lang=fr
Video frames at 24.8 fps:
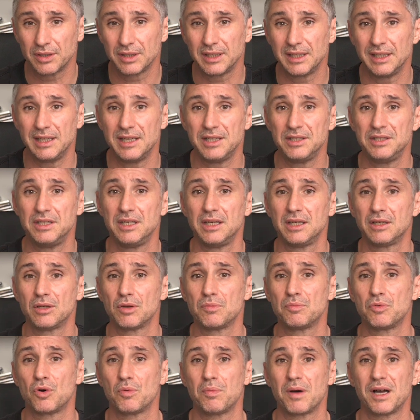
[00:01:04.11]
Il est dit que
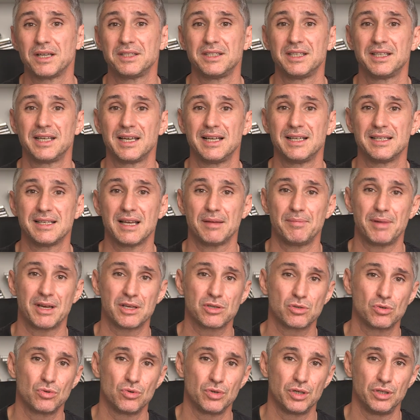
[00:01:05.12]
pour pratiquer les arts
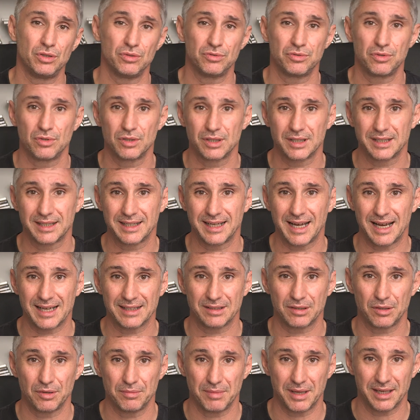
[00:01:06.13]
martiaux, il nous faut
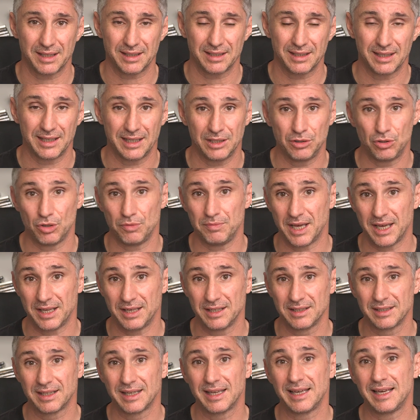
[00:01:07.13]
quatre mains, les deux
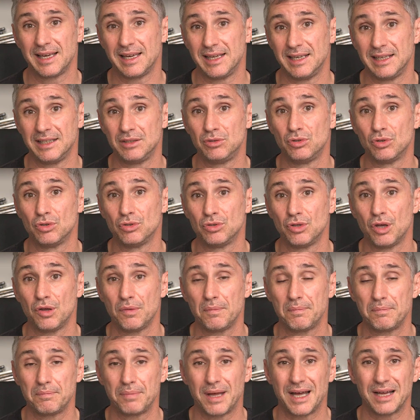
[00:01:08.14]
miennes et les deux d'un
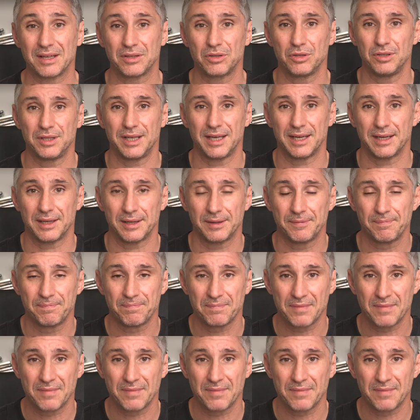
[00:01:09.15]
partenaire.